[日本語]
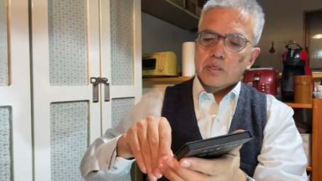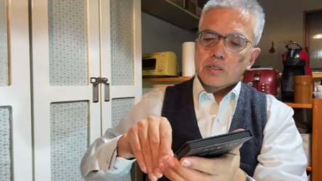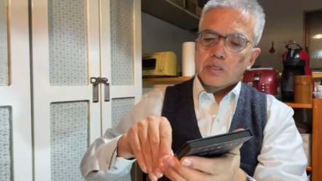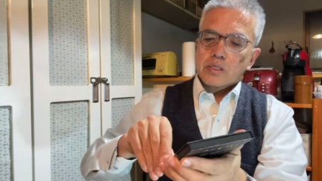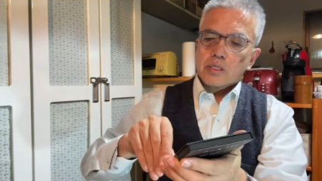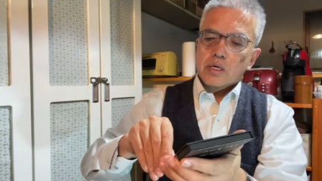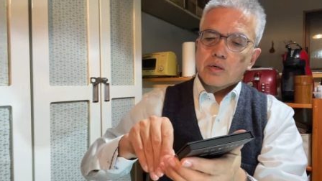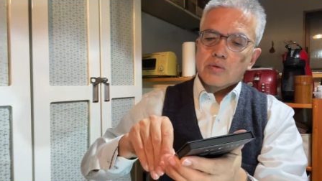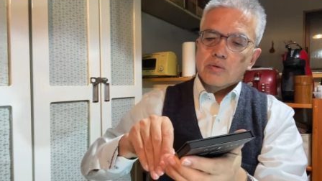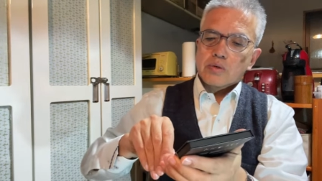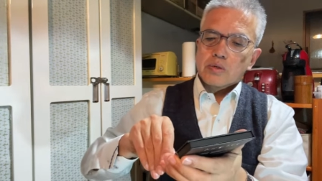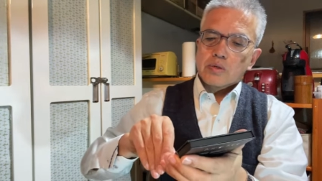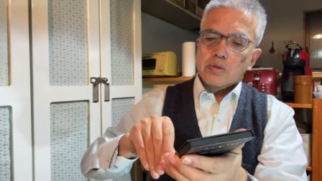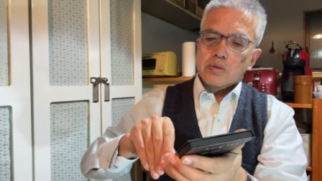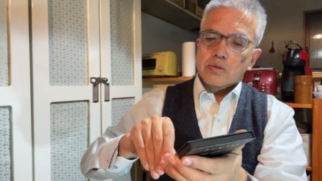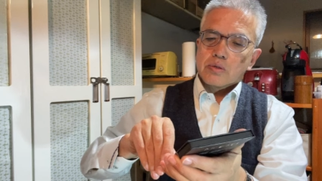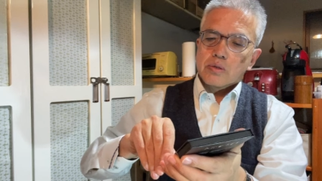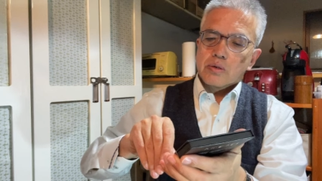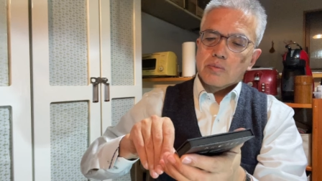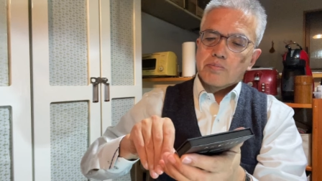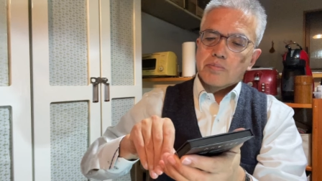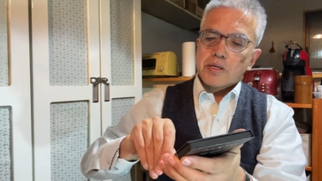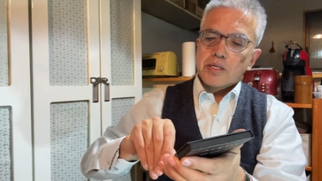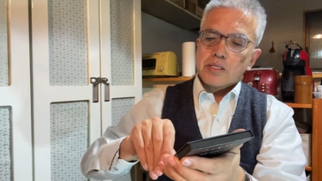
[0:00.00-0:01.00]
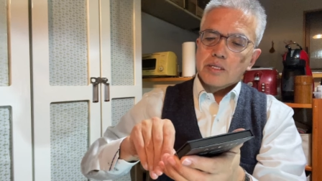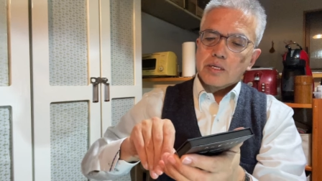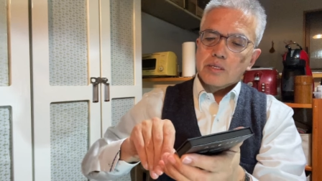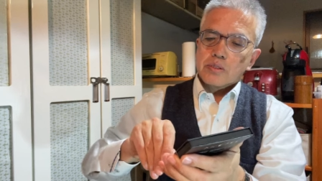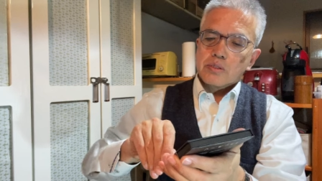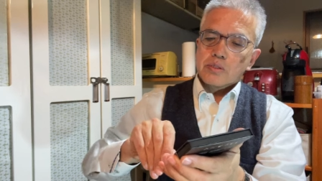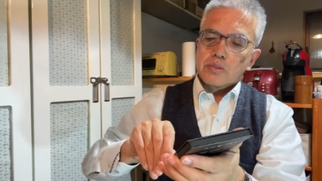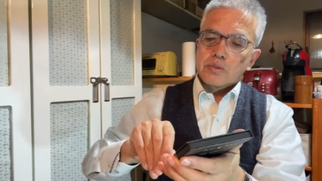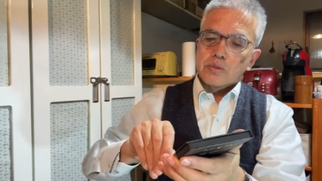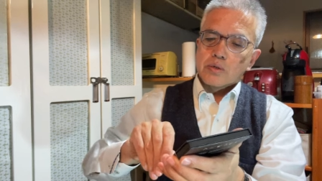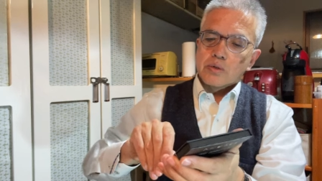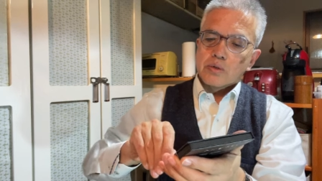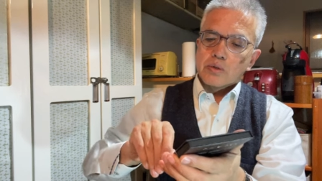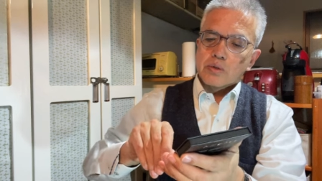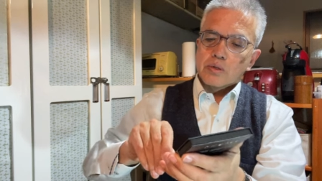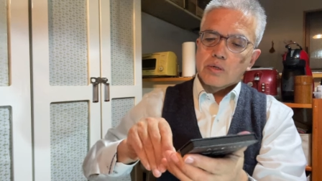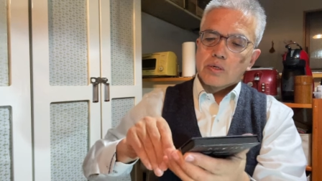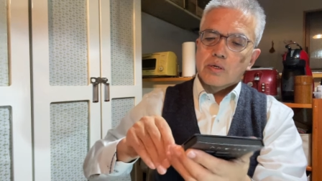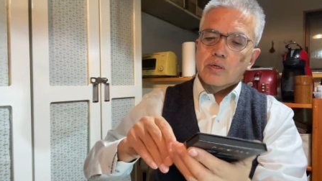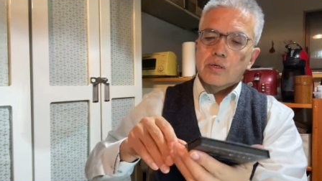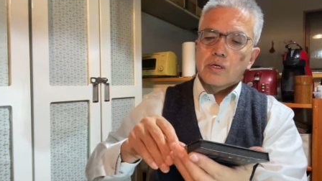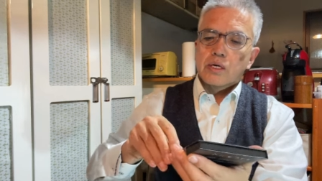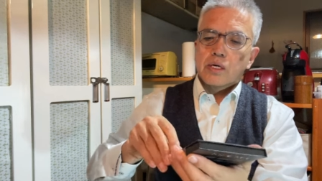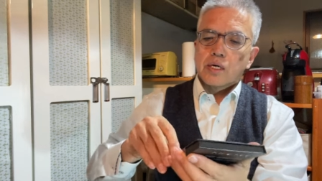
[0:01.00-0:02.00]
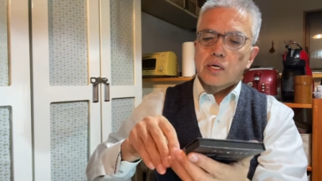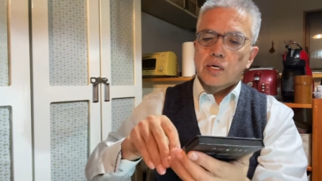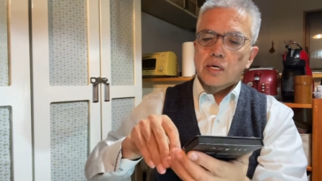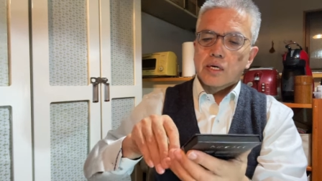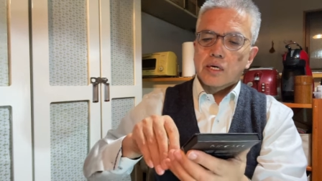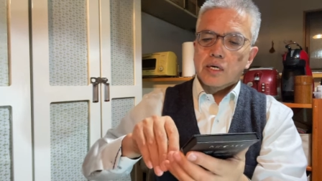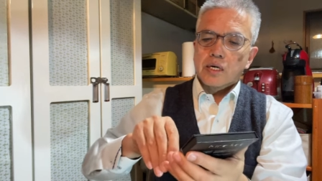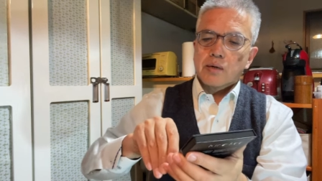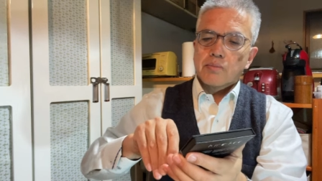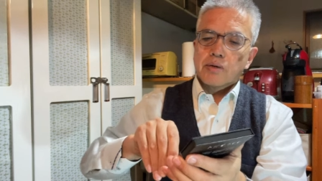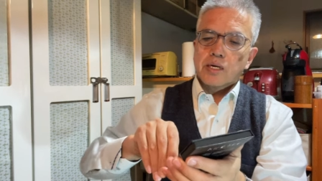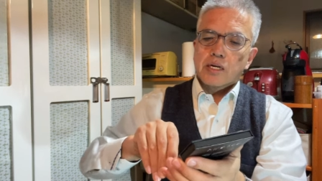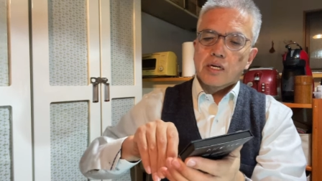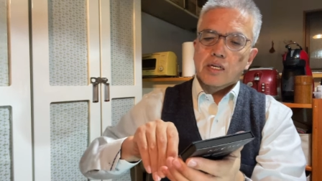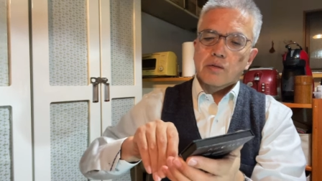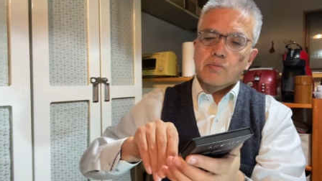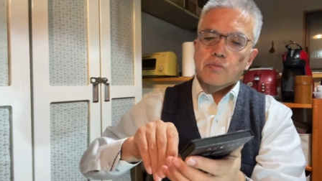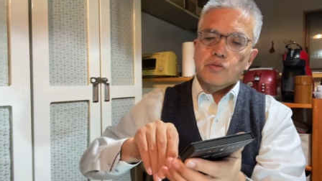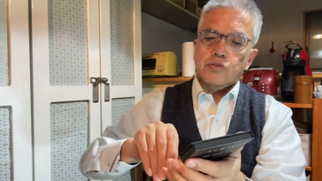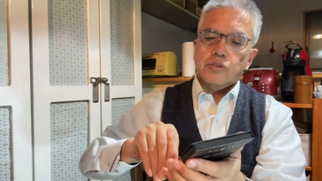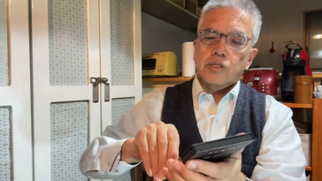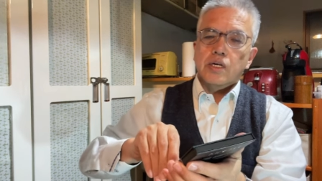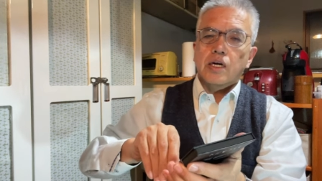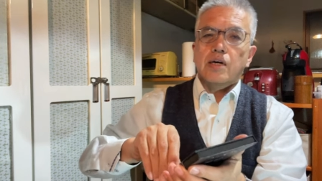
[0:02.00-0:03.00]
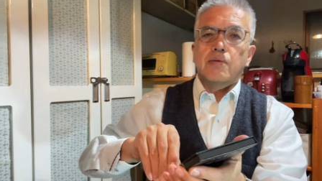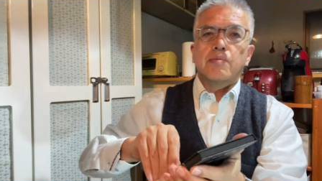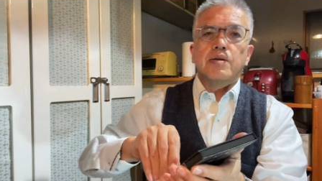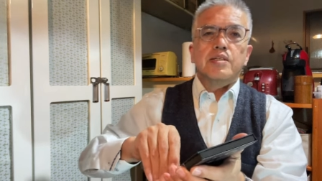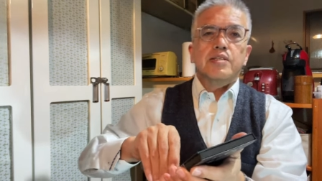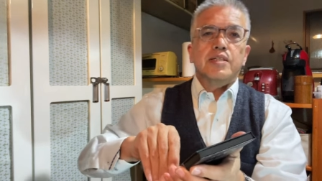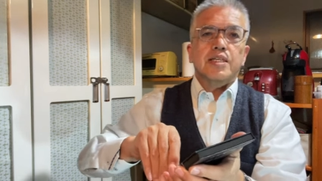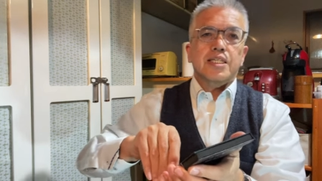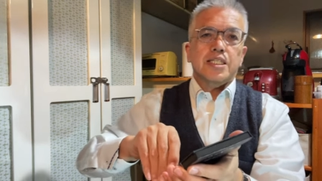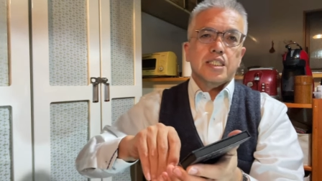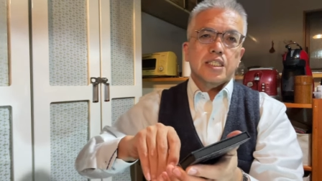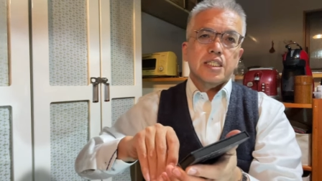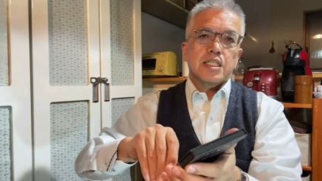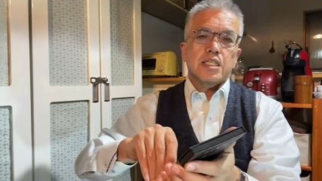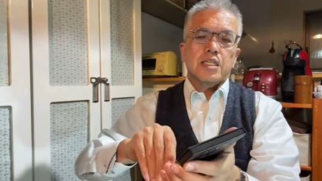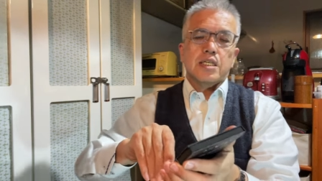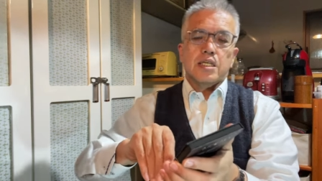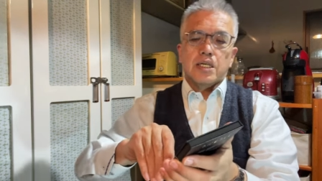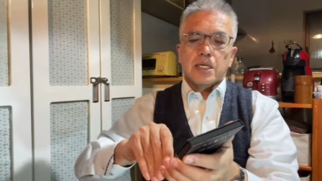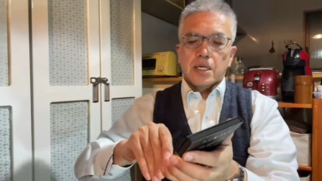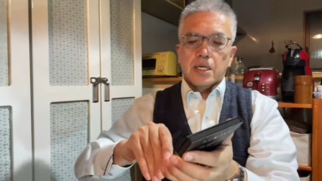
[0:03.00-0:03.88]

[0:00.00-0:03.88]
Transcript: なんペンタックスの、えー、カメラにも使いましたし、